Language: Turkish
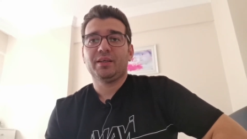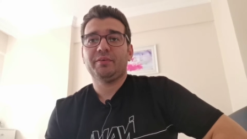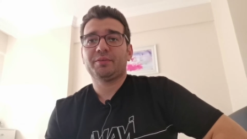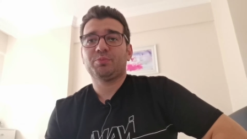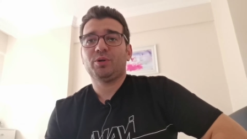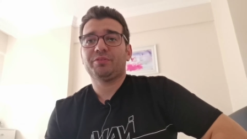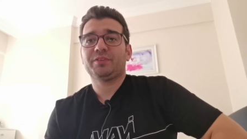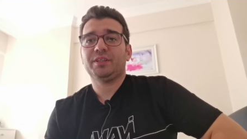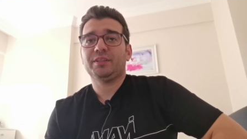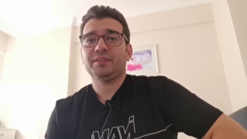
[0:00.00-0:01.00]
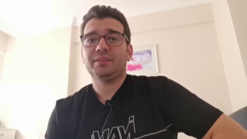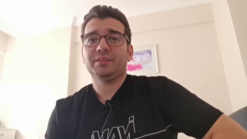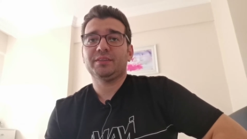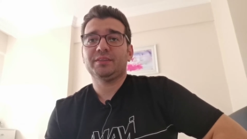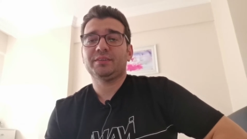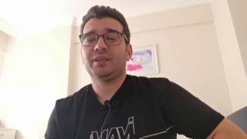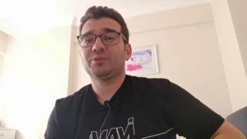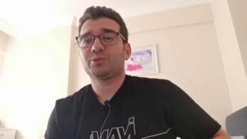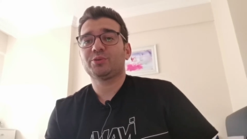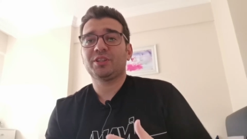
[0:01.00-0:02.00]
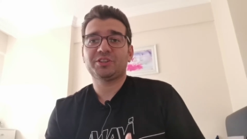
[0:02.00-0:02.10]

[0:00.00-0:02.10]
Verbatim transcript: Evet bu hafta e, daha doğrusu